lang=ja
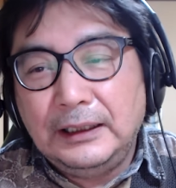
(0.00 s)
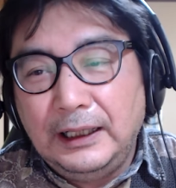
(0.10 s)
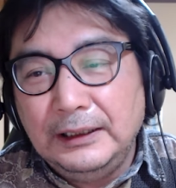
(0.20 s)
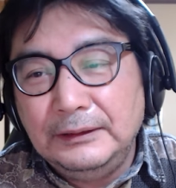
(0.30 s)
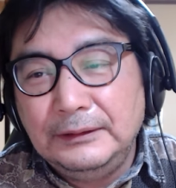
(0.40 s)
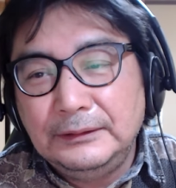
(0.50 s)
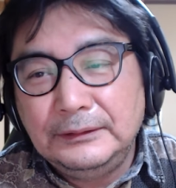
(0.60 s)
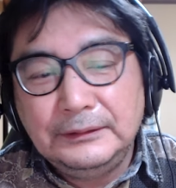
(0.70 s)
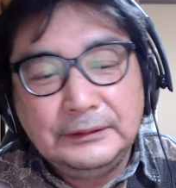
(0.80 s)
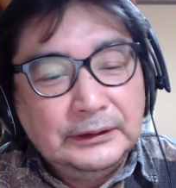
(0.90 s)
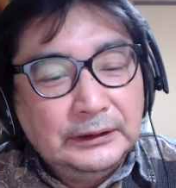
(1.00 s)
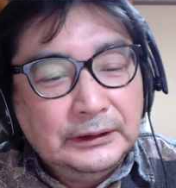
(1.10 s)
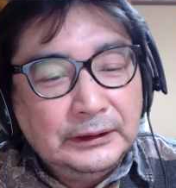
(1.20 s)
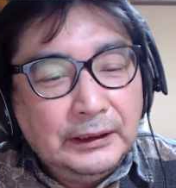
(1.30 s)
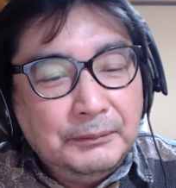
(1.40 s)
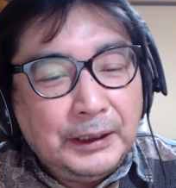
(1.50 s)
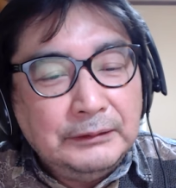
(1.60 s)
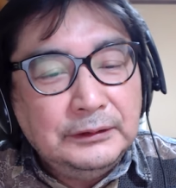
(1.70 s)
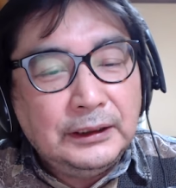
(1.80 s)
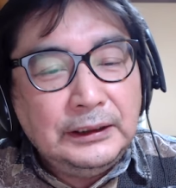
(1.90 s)
はい。で、
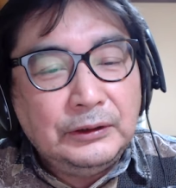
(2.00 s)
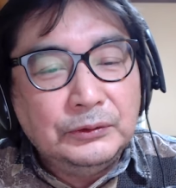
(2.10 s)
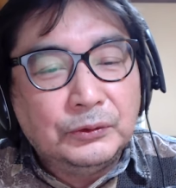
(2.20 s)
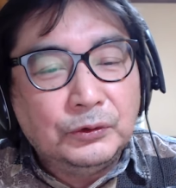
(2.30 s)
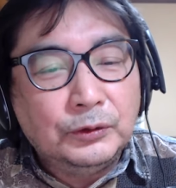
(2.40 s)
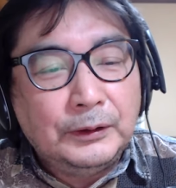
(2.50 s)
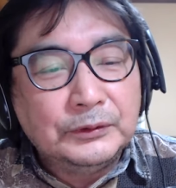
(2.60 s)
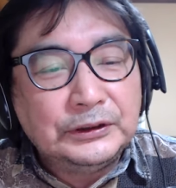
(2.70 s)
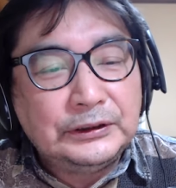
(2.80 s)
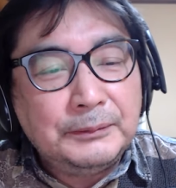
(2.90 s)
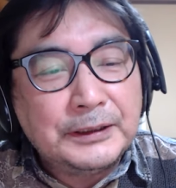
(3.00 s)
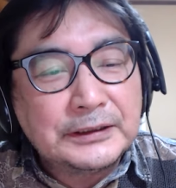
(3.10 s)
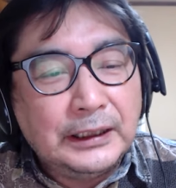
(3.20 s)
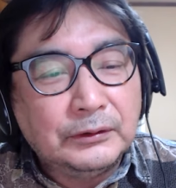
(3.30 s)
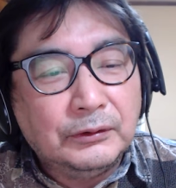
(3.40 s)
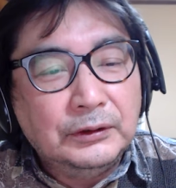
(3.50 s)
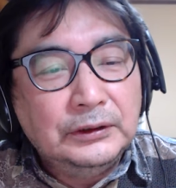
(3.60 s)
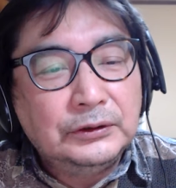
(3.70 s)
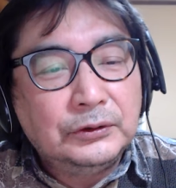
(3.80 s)
バウンダリーという言葉を知ってますかと。